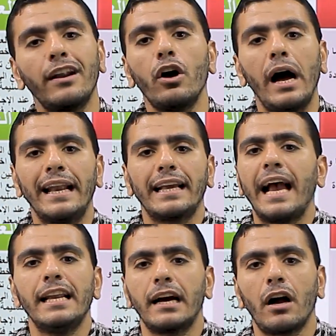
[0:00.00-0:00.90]
انا انا
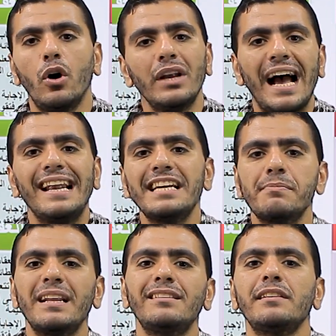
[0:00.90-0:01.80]
جاي لك اهو لا
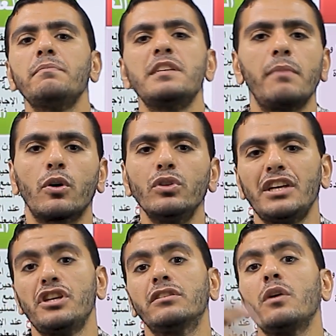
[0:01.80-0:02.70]
لازم انت تبذل مجهود
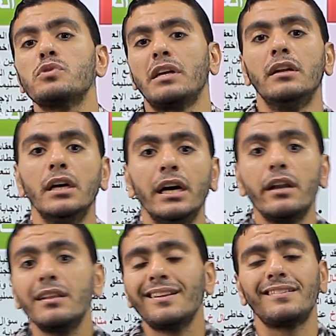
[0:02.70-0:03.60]
عشان توصل
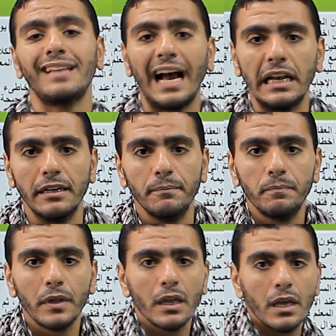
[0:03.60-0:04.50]
ان انت تتعلم
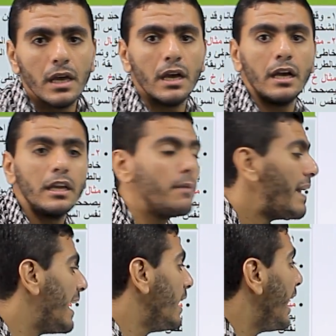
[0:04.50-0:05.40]

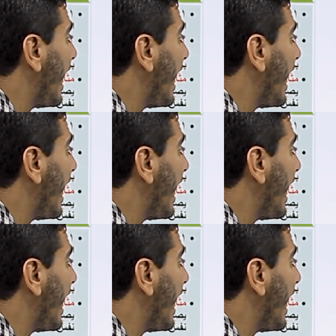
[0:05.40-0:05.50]
يبقى